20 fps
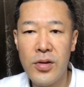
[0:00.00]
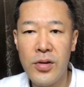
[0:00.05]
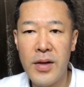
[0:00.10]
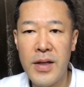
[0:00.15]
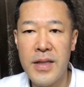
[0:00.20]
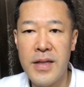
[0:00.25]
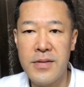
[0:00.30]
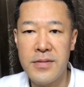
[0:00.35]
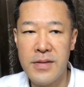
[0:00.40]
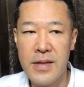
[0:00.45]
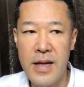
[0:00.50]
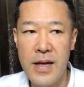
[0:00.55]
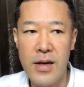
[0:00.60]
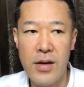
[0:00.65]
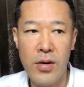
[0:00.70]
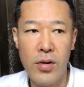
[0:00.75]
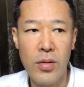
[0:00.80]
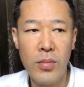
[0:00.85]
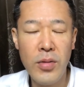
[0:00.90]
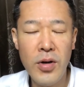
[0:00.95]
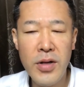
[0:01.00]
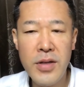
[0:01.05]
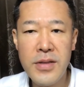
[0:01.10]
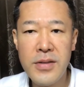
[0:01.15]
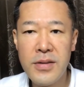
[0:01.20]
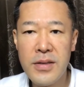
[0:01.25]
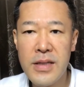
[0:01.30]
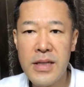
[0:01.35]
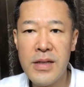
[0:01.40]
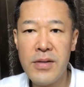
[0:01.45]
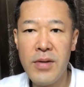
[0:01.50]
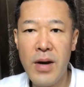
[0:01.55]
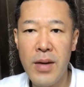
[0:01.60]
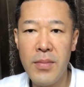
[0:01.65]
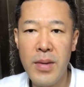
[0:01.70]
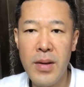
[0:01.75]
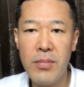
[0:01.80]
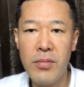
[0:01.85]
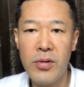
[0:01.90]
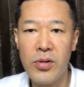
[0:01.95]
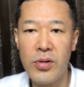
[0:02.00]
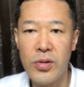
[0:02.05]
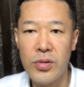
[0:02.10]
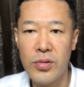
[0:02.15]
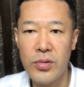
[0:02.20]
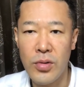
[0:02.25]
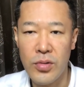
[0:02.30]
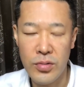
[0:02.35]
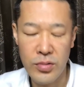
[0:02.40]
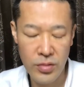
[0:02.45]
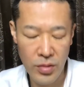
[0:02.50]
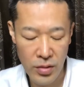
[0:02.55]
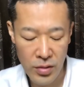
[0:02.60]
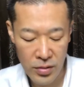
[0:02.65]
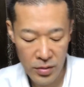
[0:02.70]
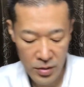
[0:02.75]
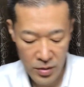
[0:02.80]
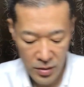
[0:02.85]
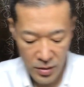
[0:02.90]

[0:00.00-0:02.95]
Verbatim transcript: 今日はですね、思いつきはメモを取ると